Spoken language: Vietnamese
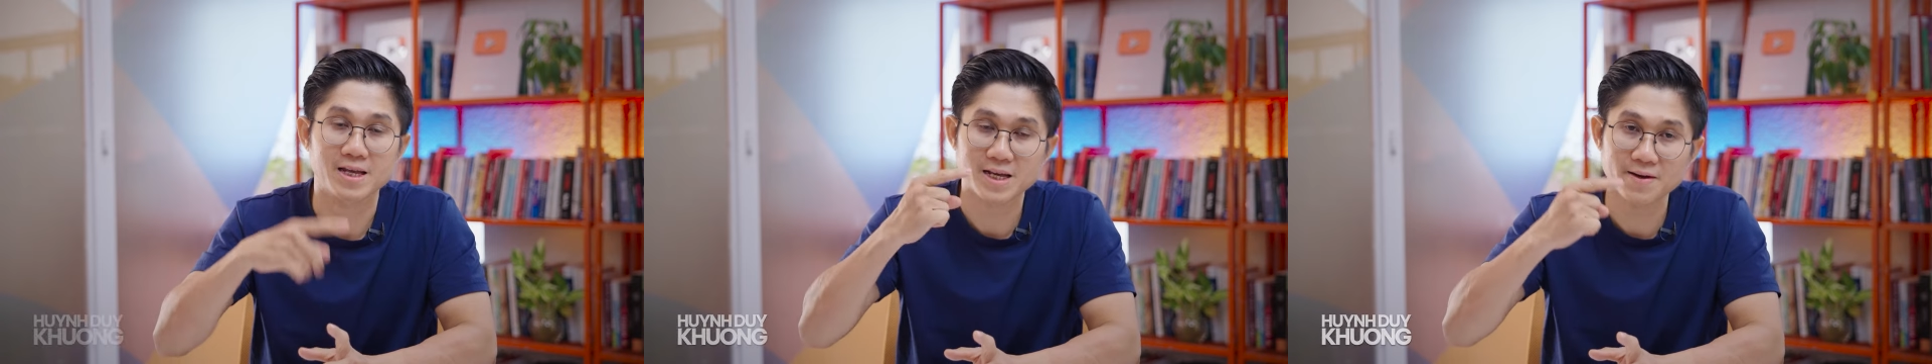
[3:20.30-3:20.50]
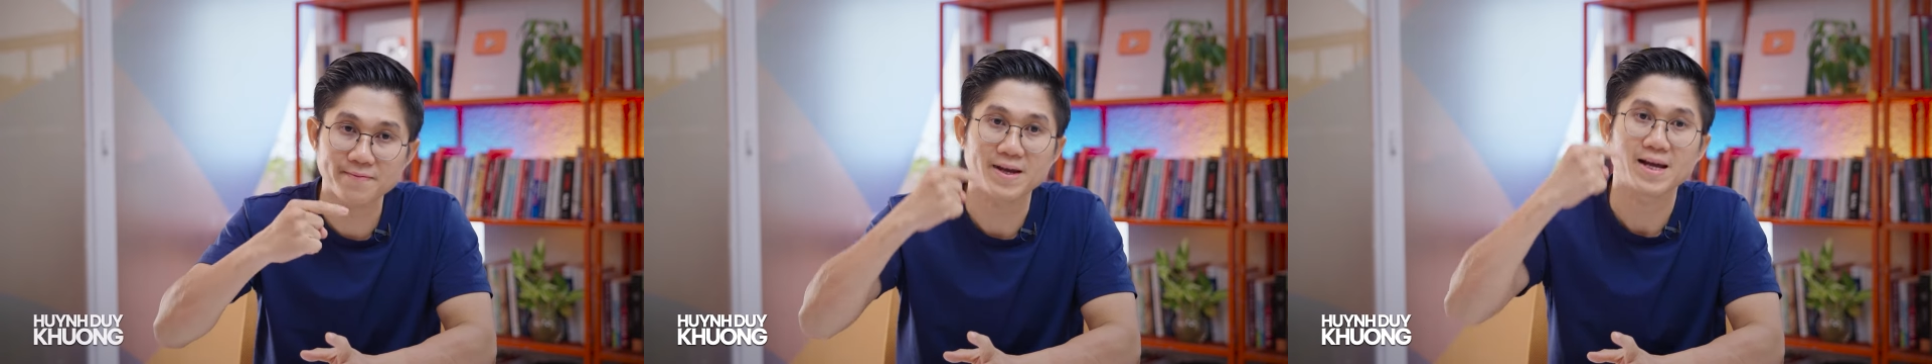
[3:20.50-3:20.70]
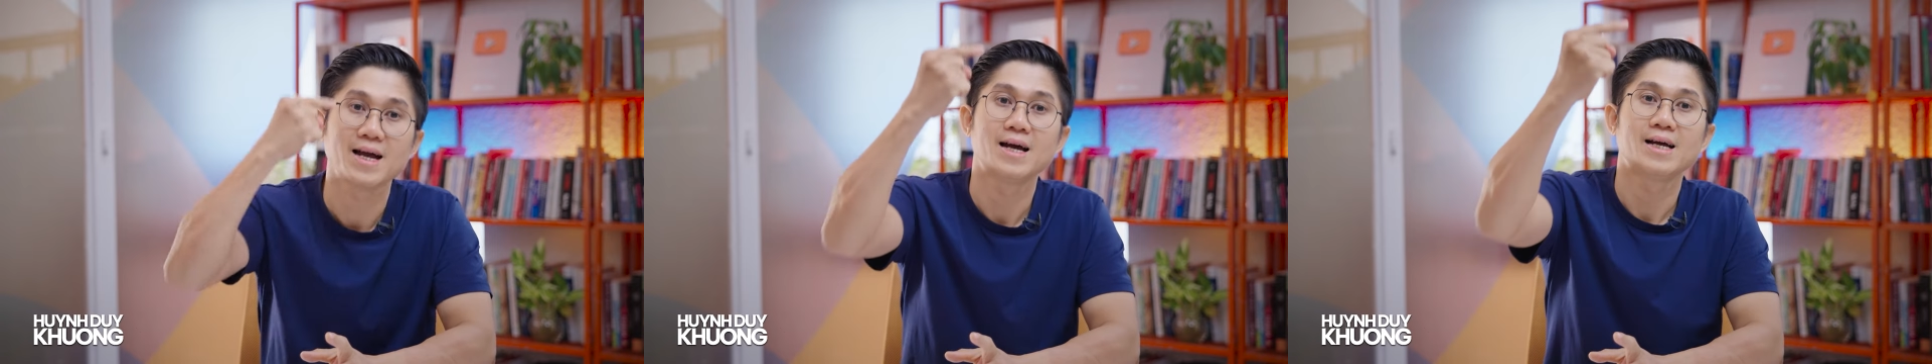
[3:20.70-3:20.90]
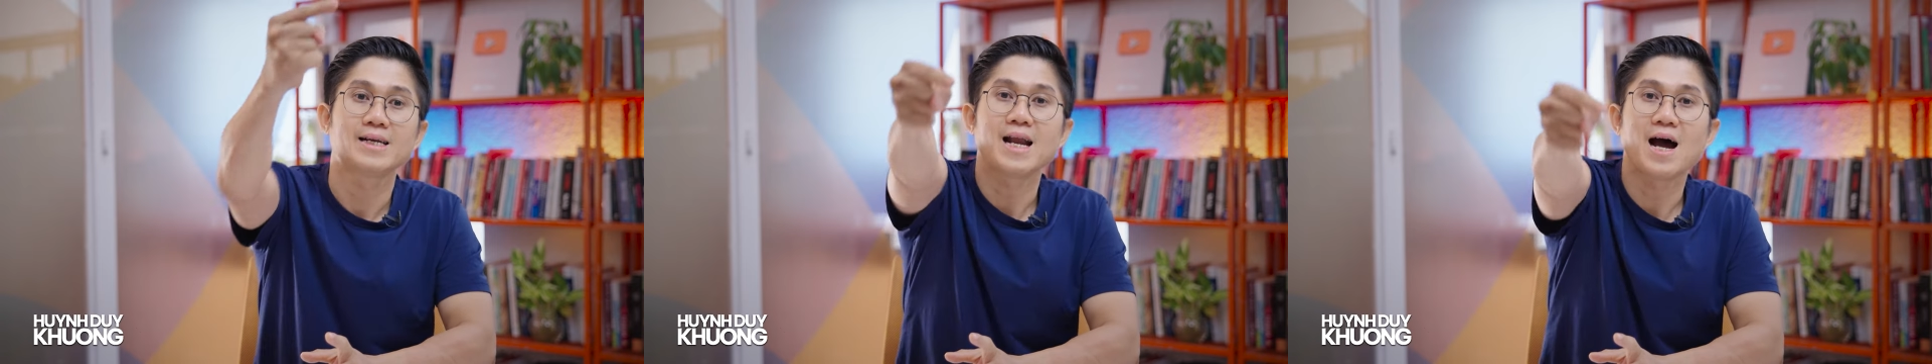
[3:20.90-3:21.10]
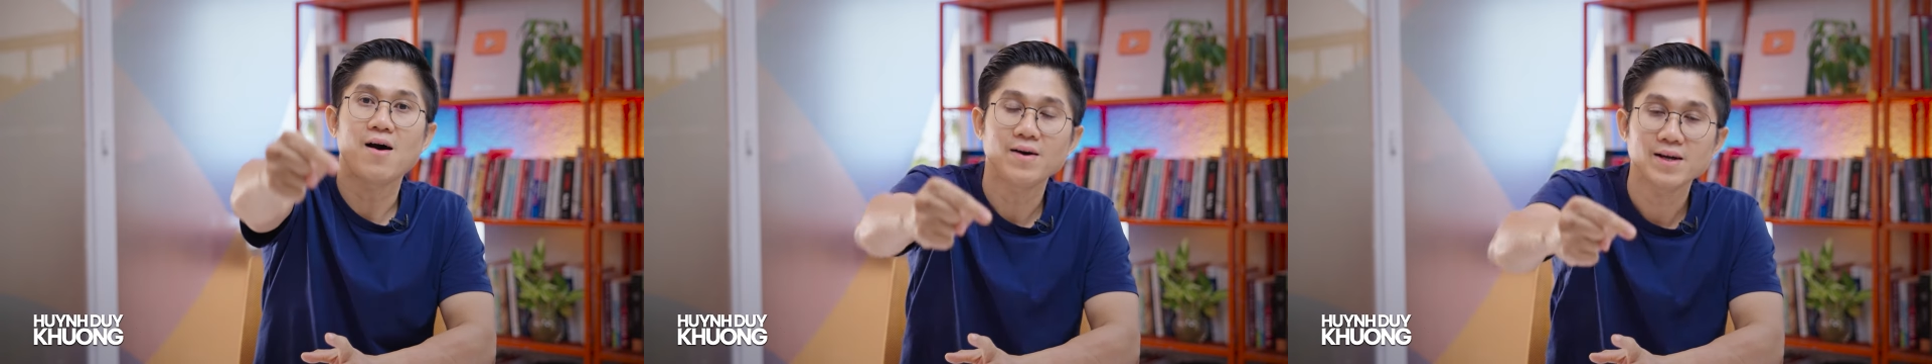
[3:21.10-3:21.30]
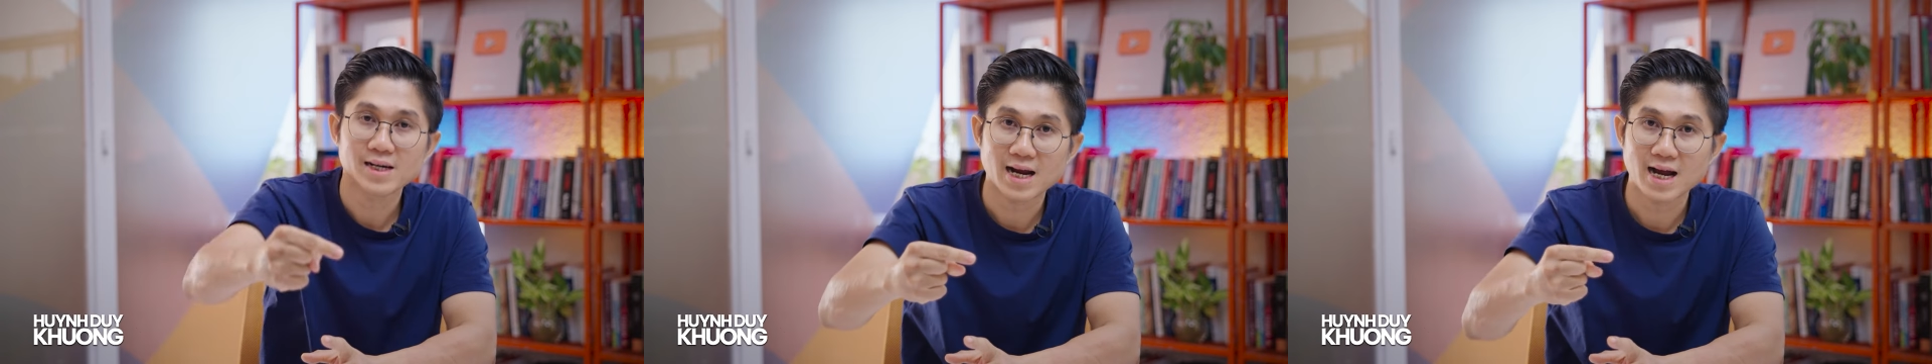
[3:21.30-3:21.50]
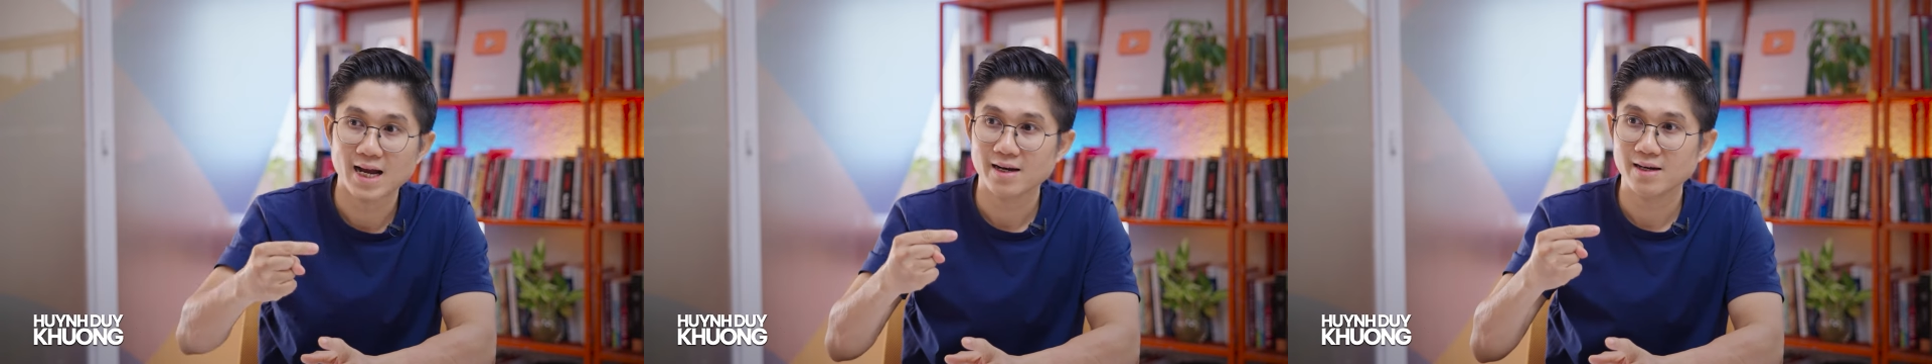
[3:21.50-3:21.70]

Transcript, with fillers: thì cái việc nói ra